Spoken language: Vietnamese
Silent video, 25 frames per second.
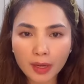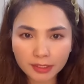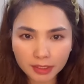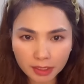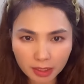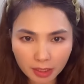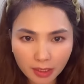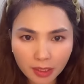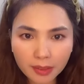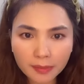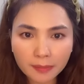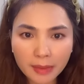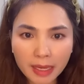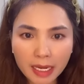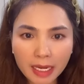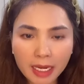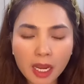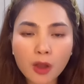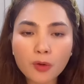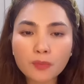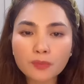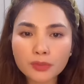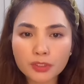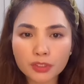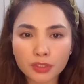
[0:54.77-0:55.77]
trời mà
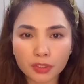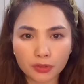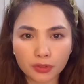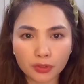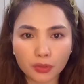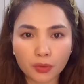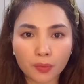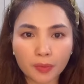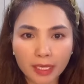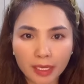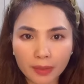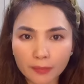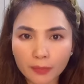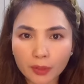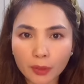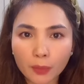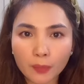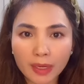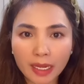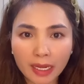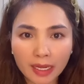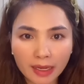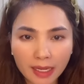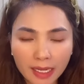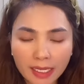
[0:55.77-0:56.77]
không sử dụng kem chống
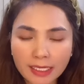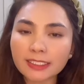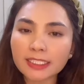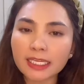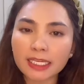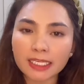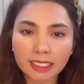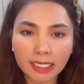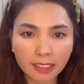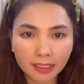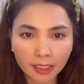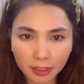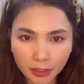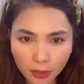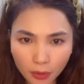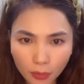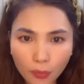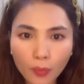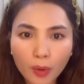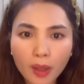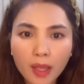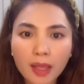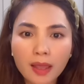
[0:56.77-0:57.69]
nắng hay che chắn đầy đủ.